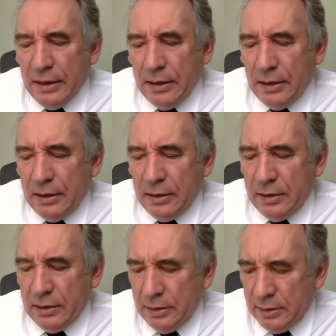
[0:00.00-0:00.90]

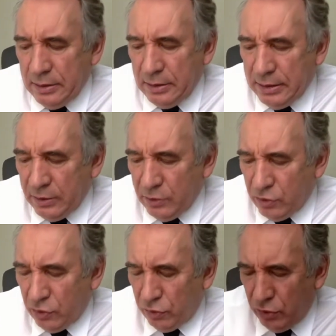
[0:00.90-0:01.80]
euh, des
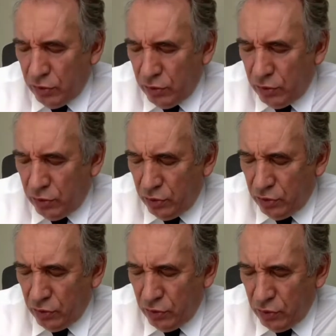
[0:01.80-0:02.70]
leçons de, de,
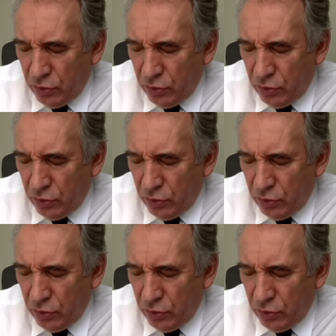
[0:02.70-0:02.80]
ce,